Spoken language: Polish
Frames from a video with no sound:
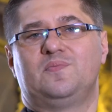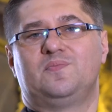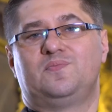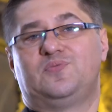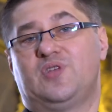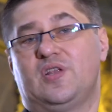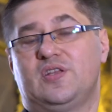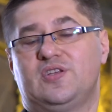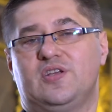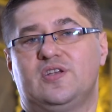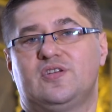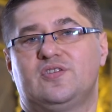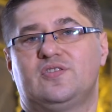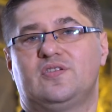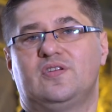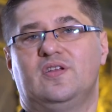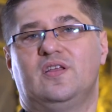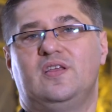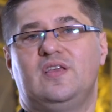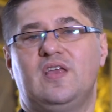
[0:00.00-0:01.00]

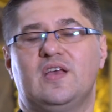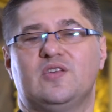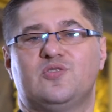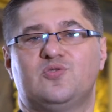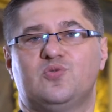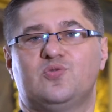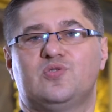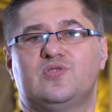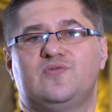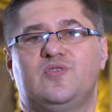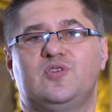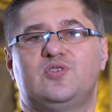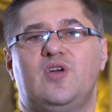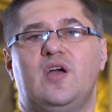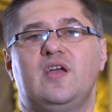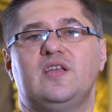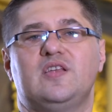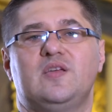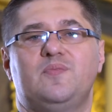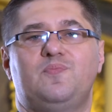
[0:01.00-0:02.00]
Przecież Jezus
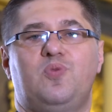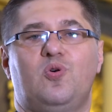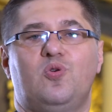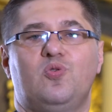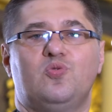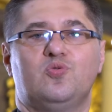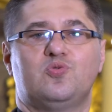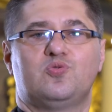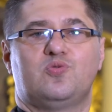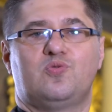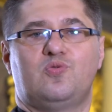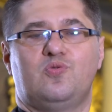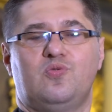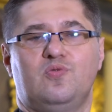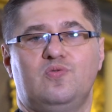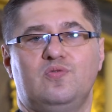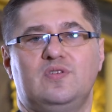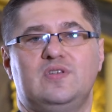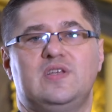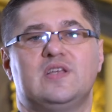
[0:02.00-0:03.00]
zwyczajnie po
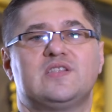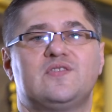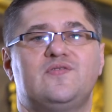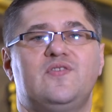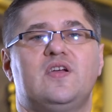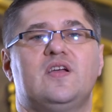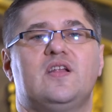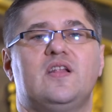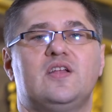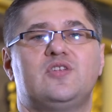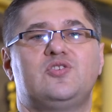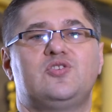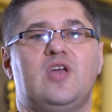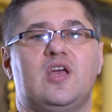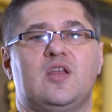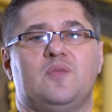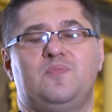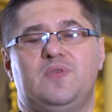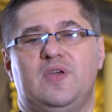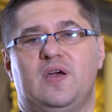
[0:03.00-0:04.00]
ludzku niezwykle
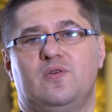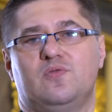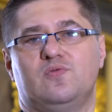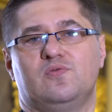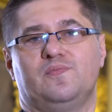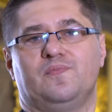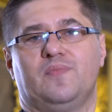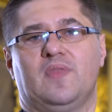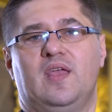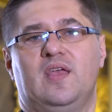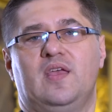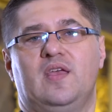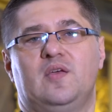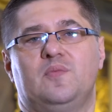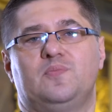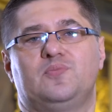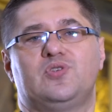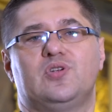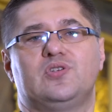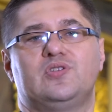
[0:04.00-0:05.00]
cierpiał,
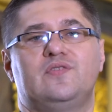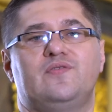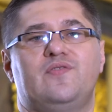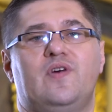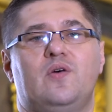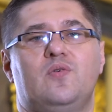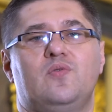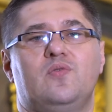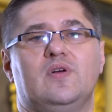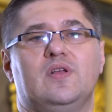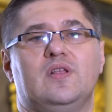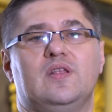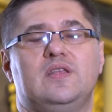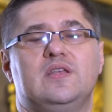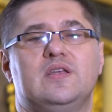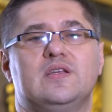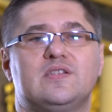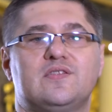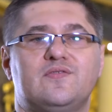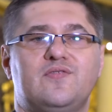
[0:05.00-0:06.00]
przeżywał
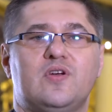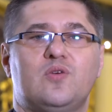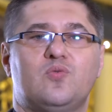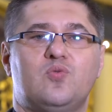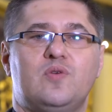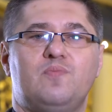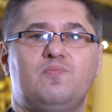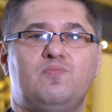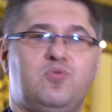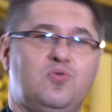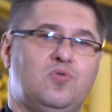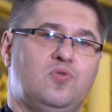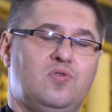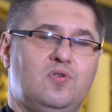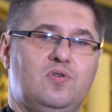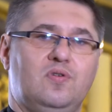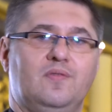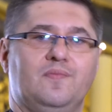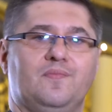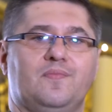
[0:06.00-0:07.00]
niezwykły
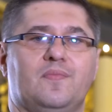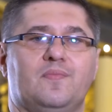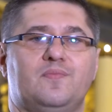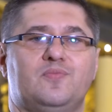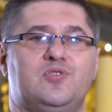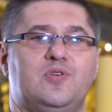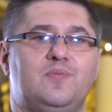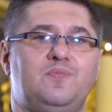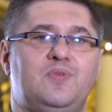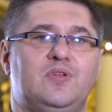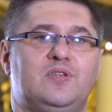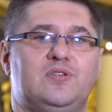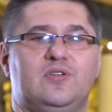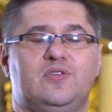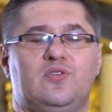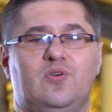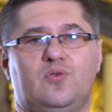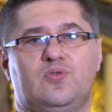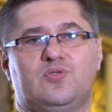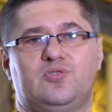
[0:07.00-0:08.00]
ból przybity
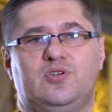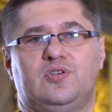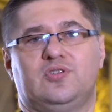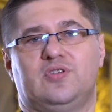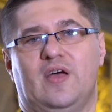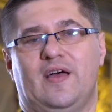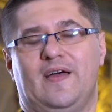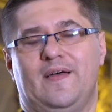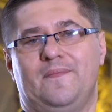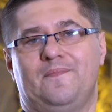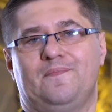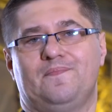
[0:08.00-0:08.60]
do krzyża.